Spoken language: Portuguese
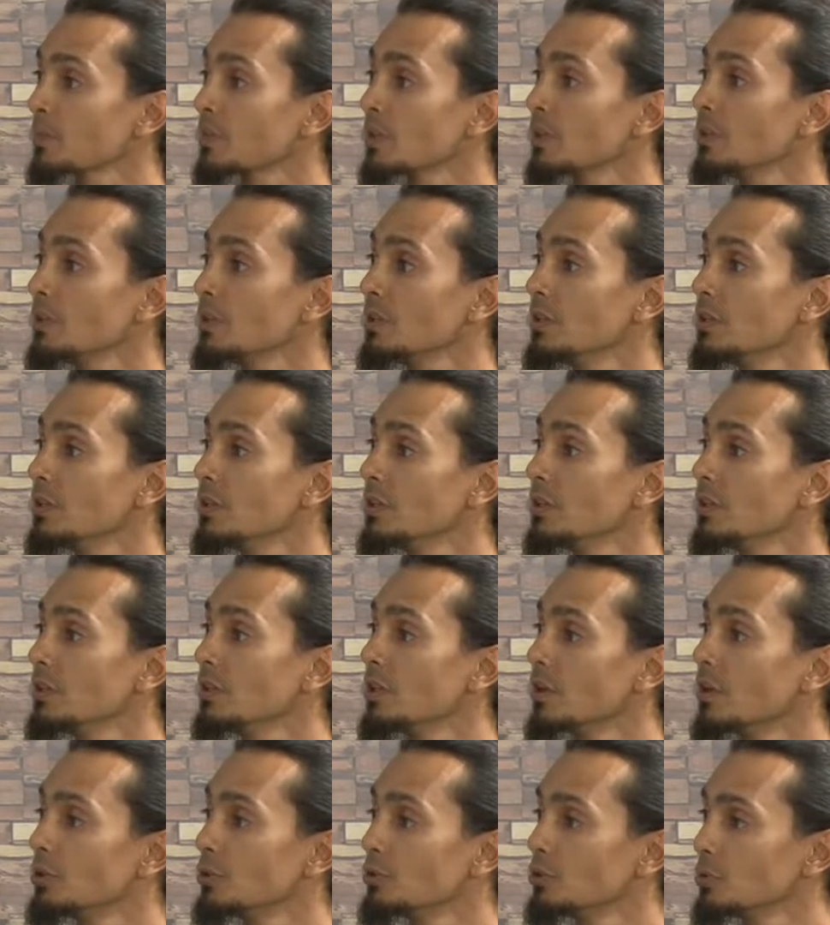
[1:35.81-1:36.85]

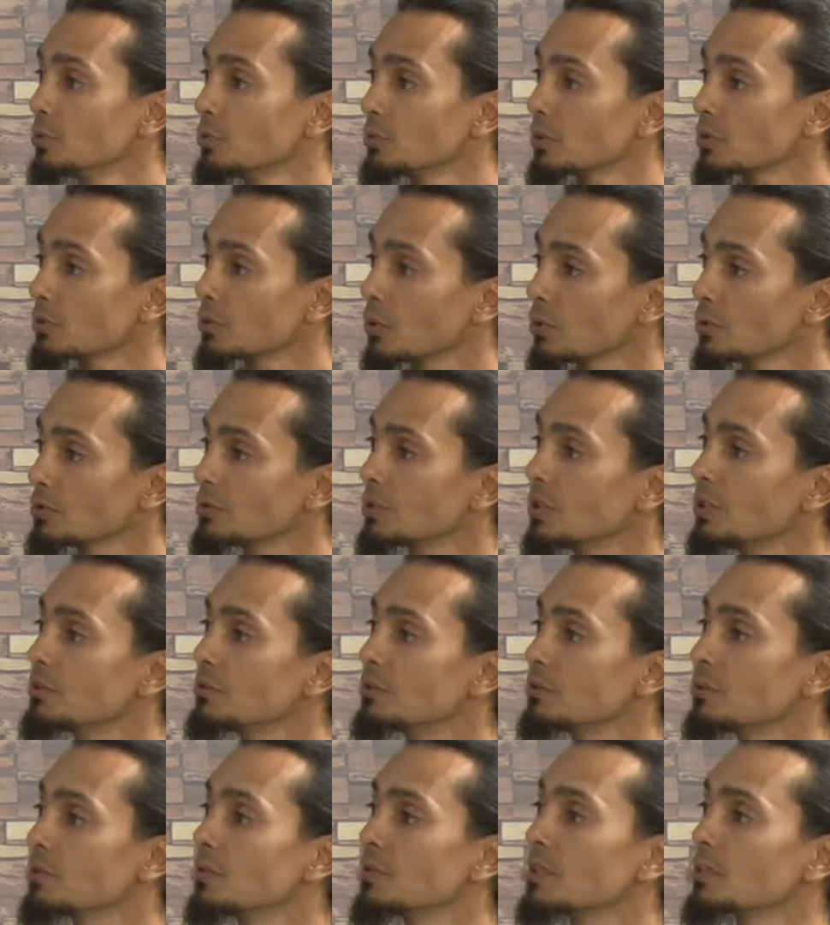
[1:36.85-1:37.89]
e junta todo esse
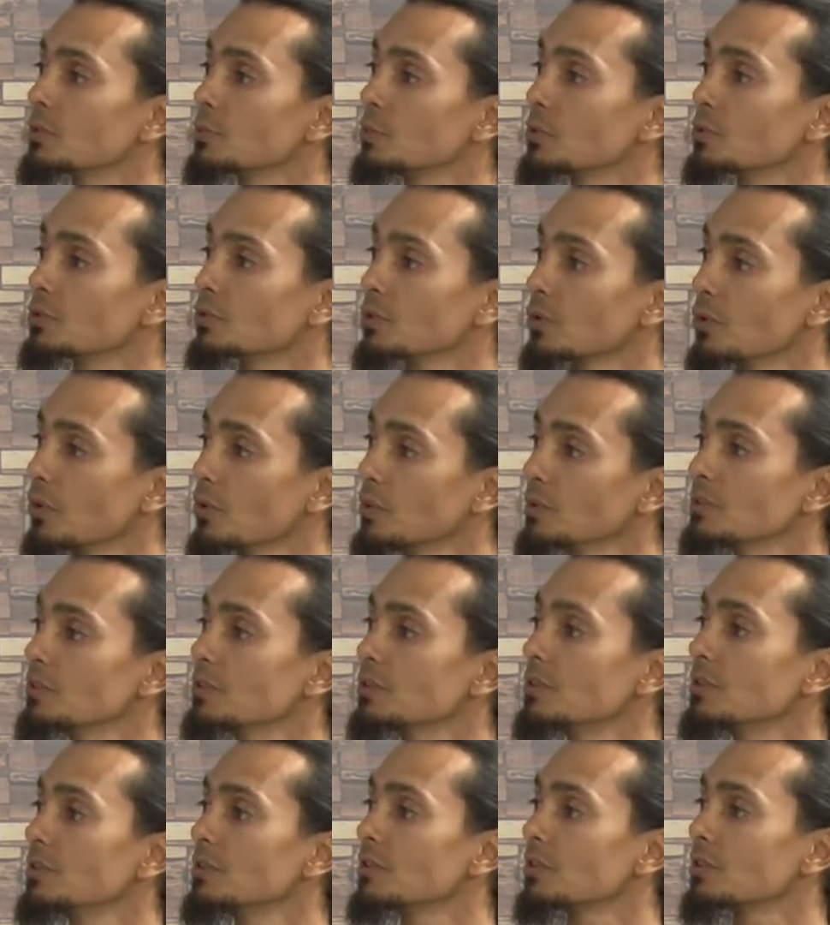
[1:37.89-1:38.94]
resíduo das
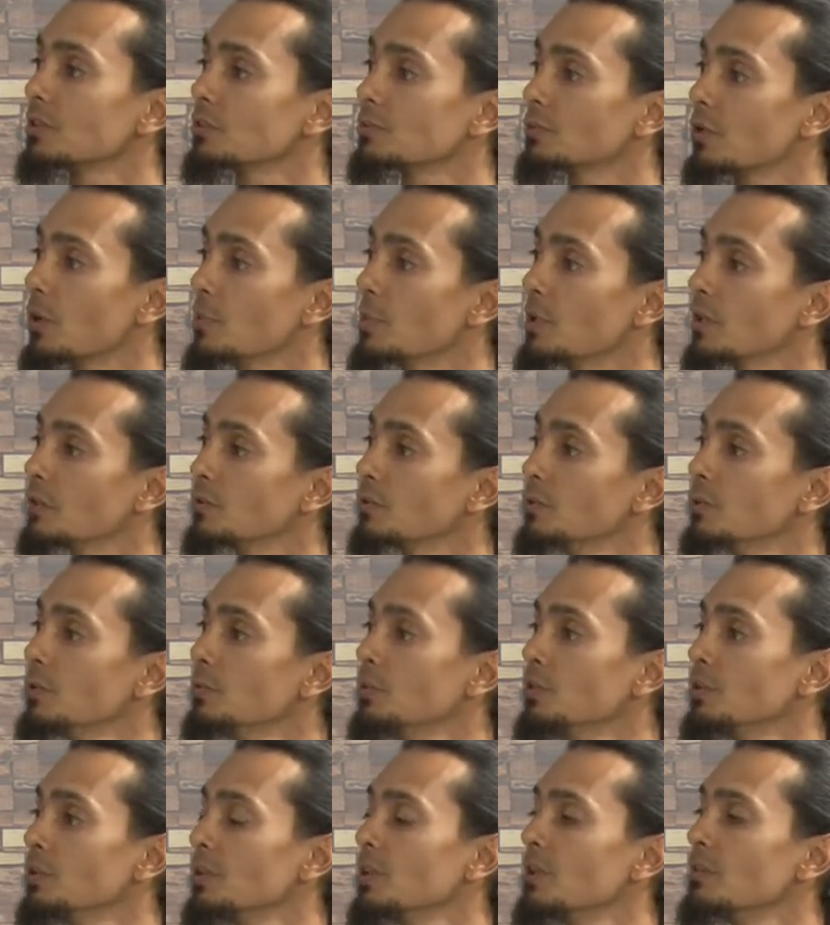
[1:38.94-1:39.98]
pessoas e transforma em
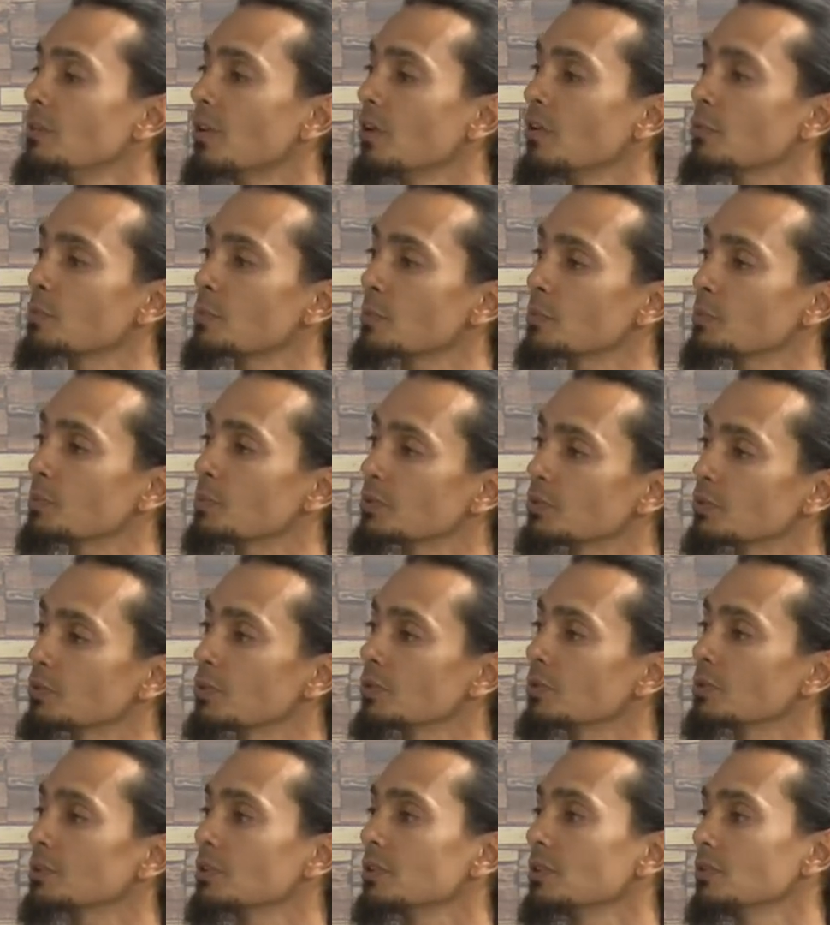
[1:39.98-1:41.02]
adubo e devolve para as
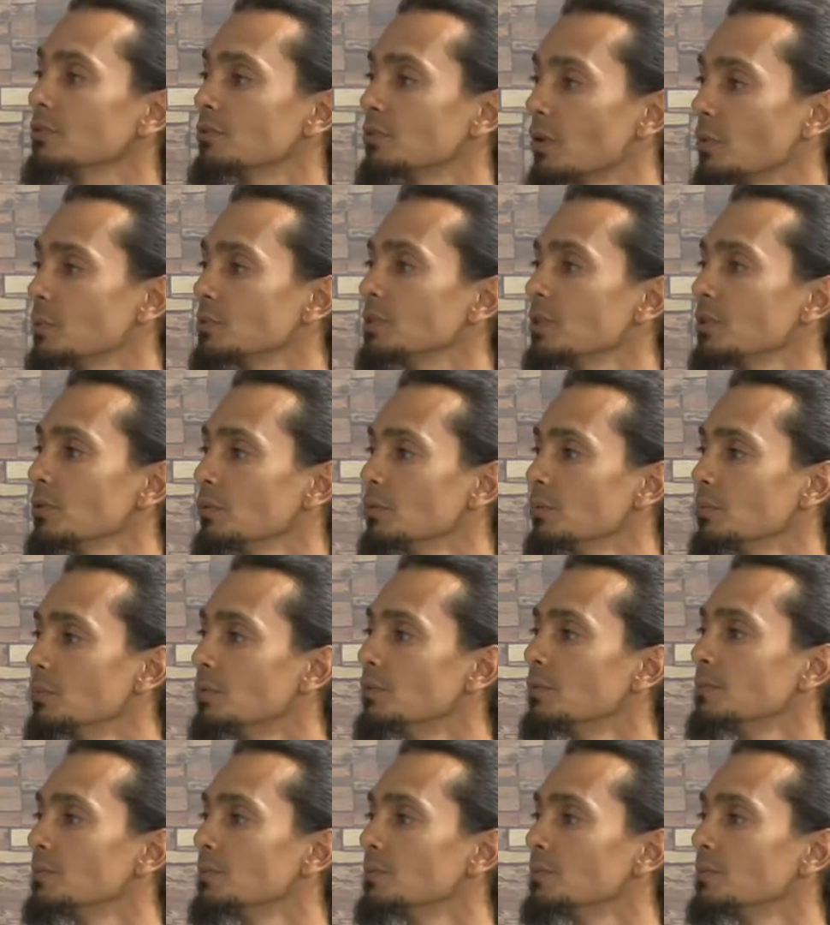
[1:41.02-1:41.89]
pessoas em forma de adubo.